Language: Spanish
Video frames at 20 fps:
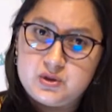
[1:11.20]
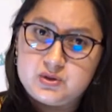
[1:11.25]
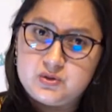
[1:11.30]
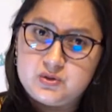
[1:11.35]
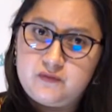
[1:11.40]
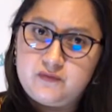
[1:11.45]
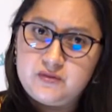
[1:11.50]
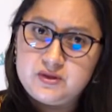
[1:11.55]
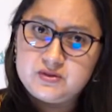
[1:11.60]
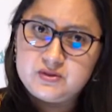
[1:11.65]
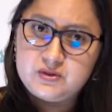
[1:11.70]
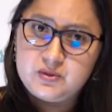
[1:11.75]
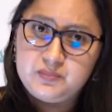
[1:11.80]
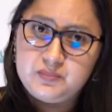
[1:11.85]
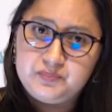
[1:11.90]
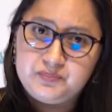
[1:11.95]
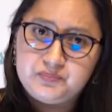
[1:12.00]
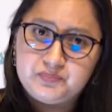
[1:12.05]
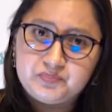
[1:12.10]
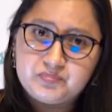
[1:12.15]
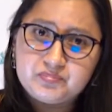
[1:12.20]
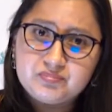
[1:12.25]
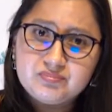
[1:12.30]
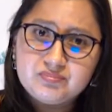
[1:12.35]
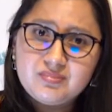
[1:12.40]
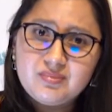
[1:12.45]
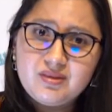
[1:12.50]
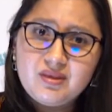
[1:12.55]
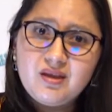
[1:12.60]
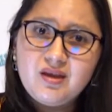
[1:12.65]
de su oficio.
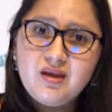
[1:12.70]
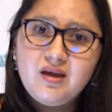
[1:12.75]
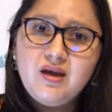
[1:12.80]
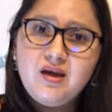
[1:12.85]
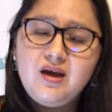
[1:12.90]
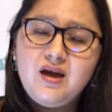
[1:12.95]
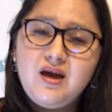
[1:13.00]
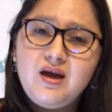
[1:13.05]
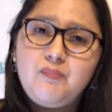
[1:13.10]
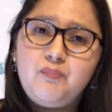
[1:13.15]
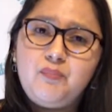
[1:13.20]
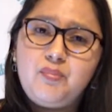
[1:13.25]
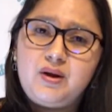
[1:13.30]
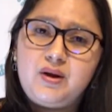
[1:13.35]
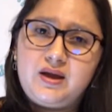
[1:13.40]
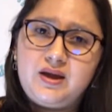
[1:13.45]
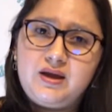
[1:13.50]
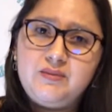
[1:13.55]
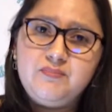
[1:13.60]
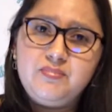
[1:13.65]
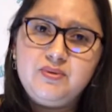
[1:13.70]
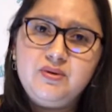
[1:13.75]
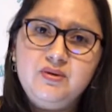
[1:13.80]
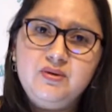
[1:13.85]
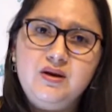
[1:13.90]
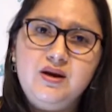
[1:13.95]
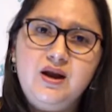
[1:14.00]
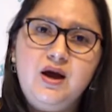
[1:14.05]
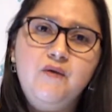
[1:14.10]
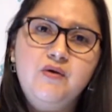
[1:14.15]
Por
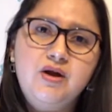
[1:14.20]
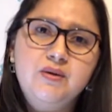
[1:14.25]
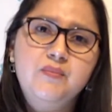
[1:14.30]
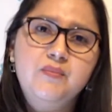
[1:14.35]
ejemplo, la obra